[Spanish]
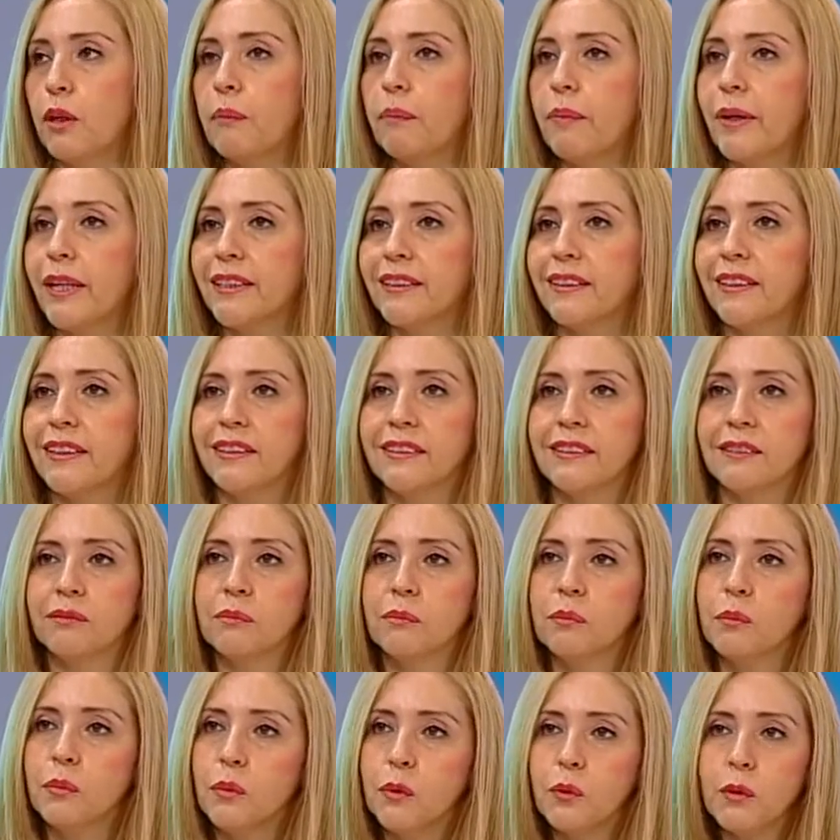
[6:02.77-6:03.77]
Aparte es
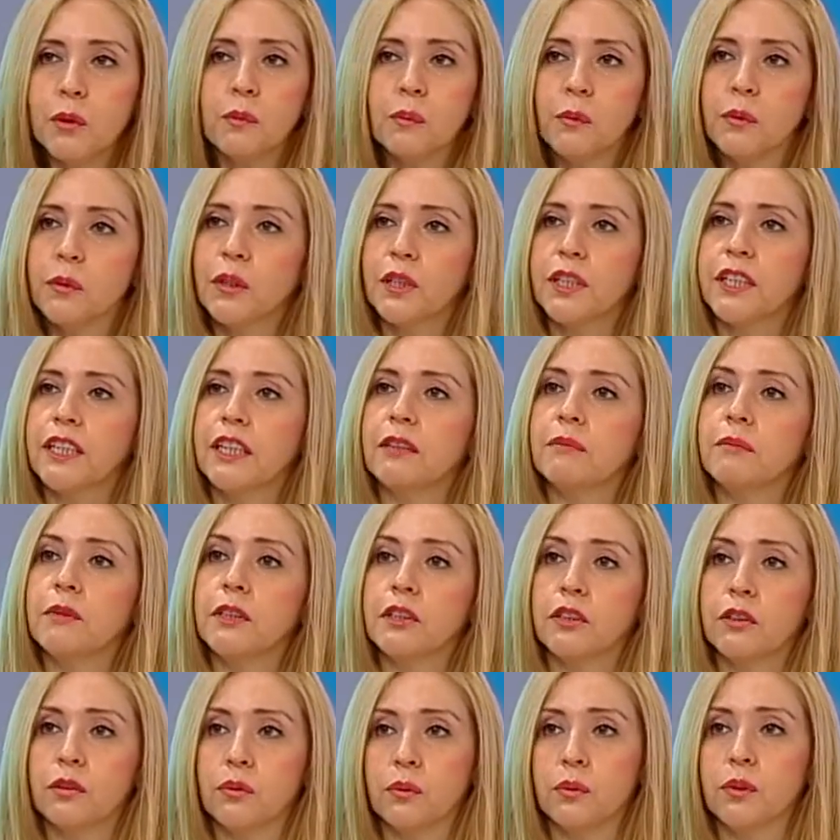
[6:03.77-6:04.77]
muy, muy rica en
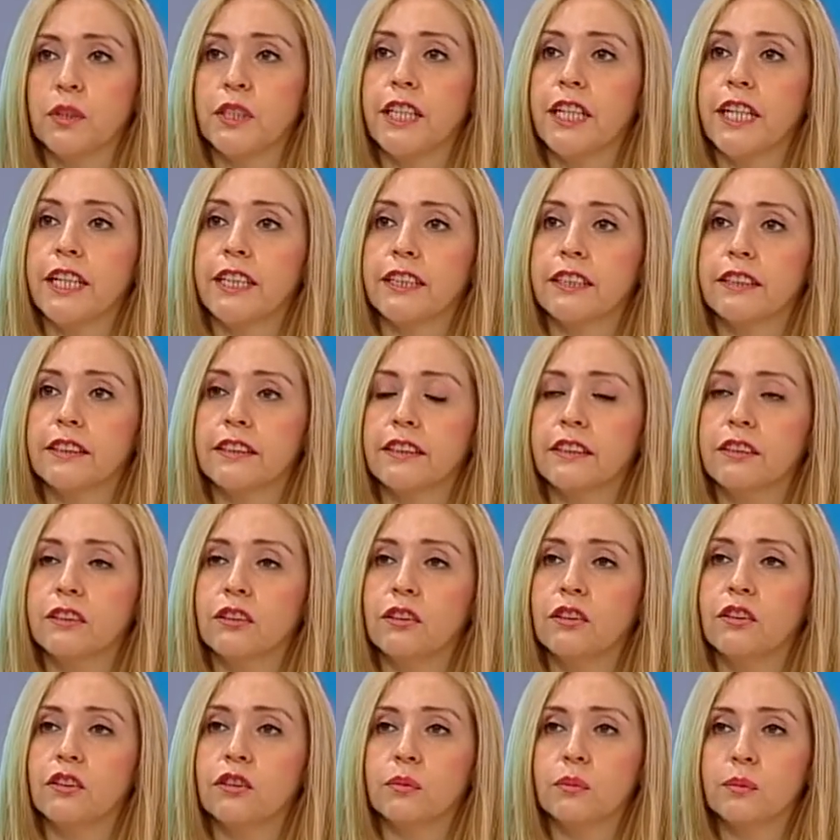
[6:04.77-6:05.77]
micronutrientes,
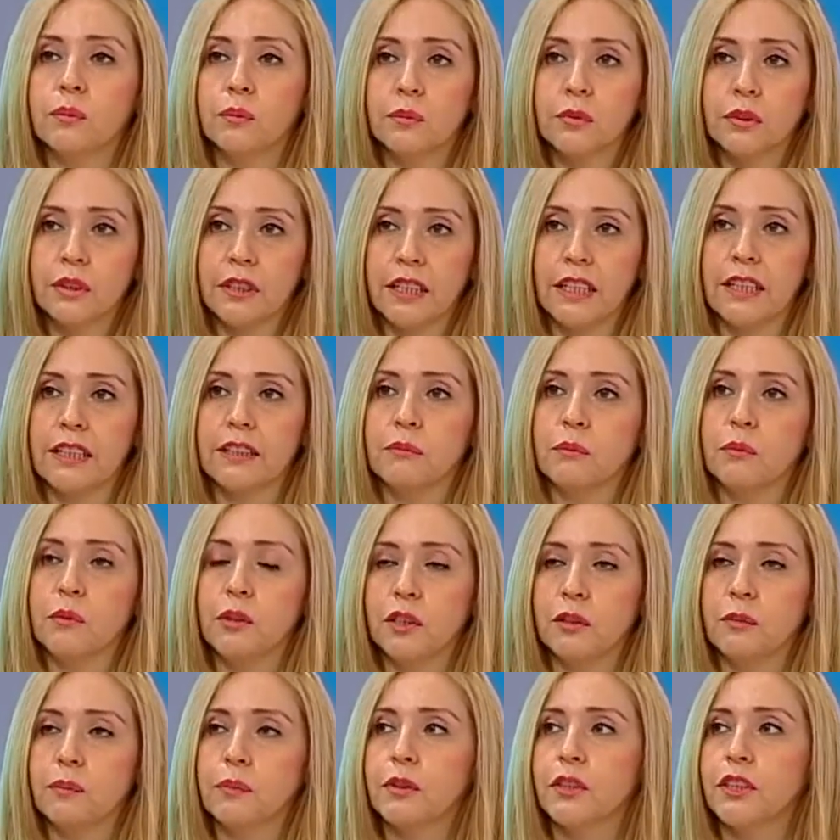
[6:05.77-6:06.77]
¿no? que es
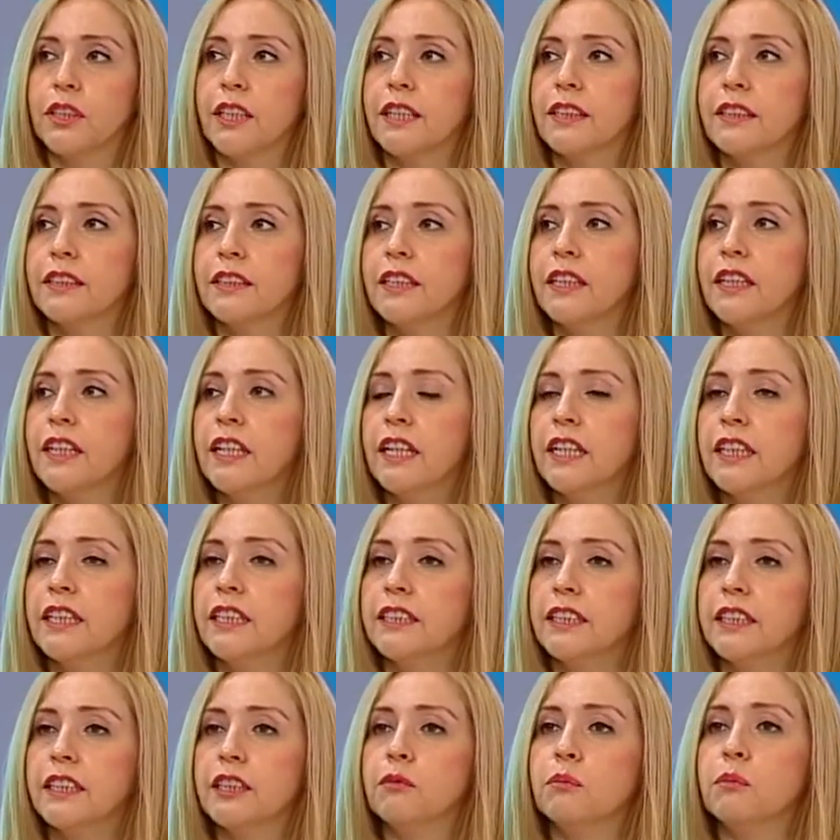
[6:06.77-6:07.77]
muy importante,
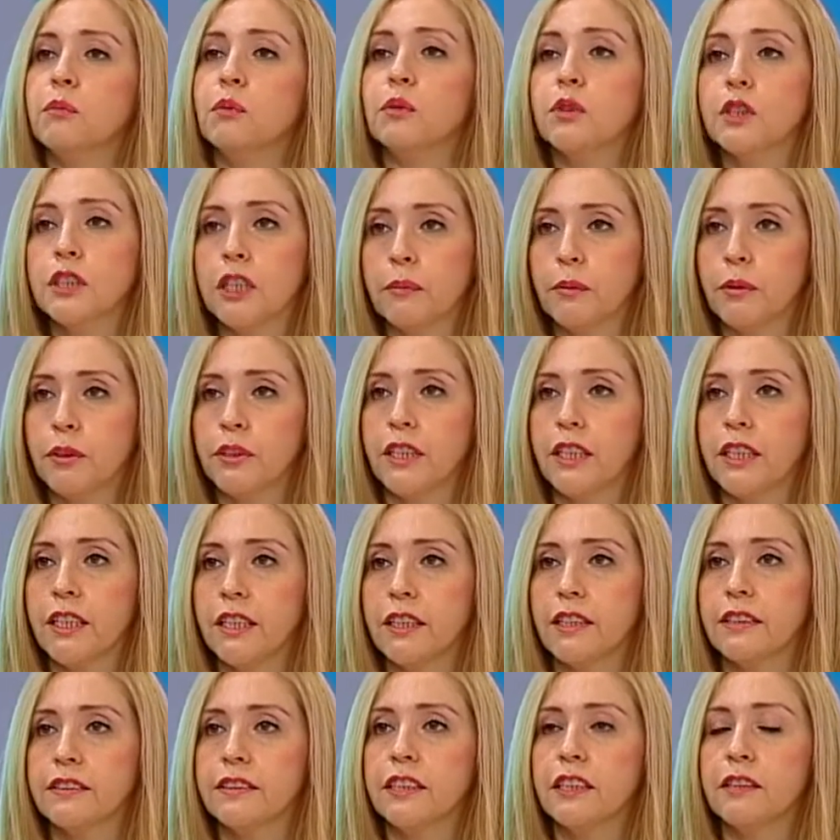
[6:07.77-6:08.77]
y tiene muchas
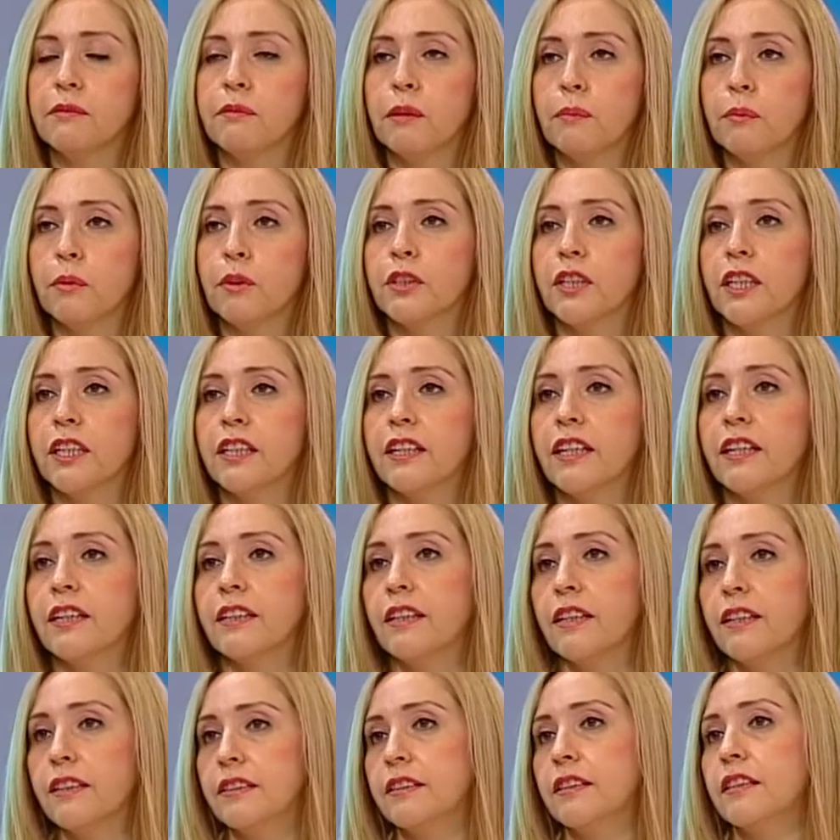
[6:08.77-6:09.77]
proteínas, tiene más proteínas que
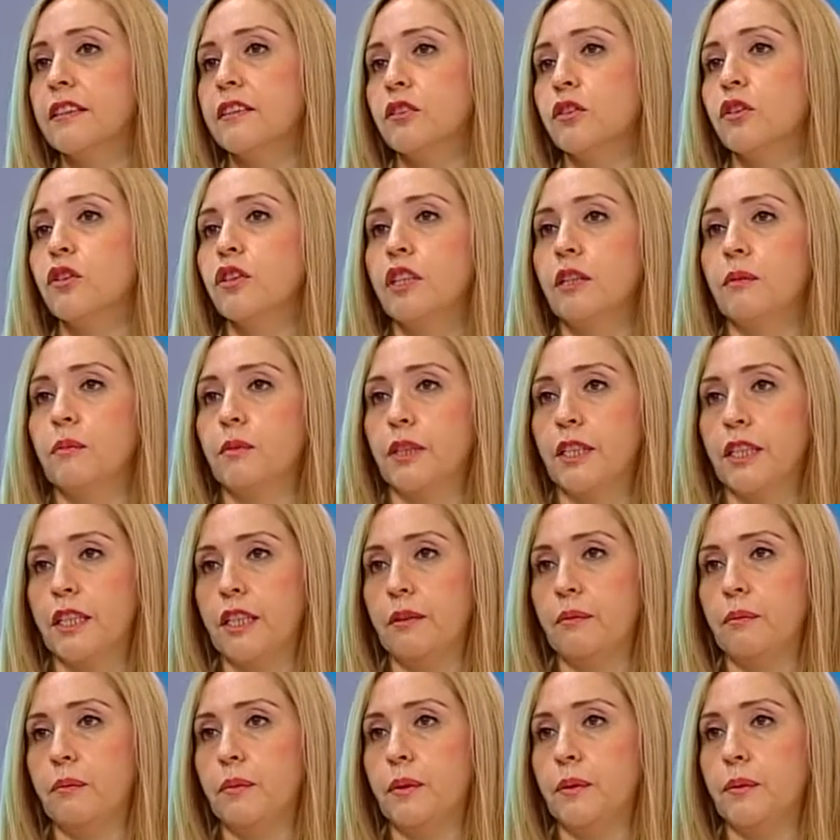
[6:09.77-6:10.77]
la leche de soya, por
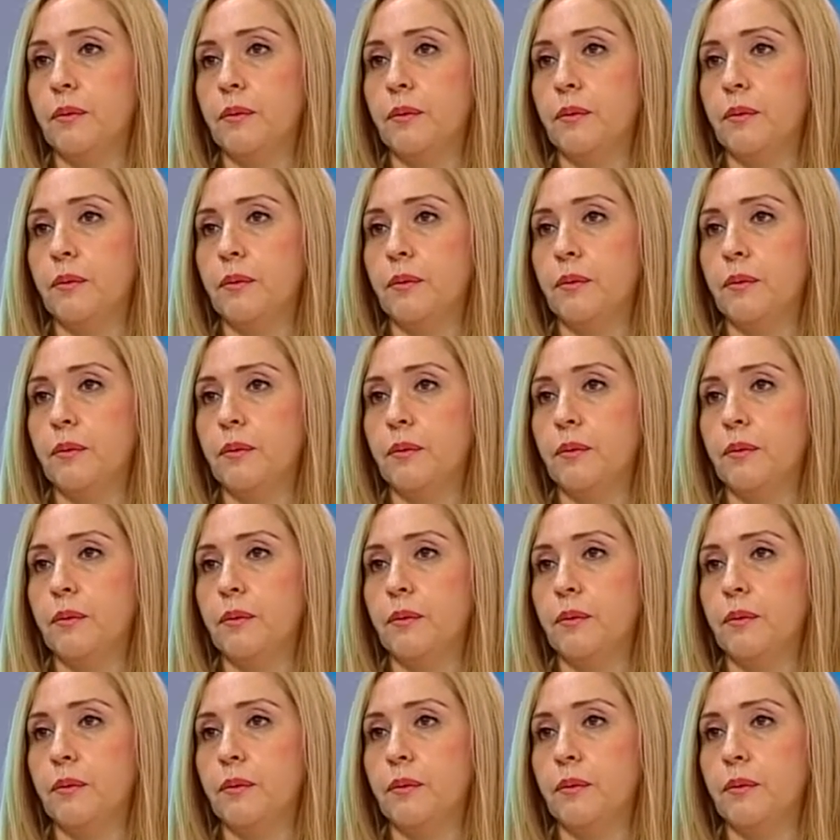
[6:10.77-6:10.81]
ejemplo.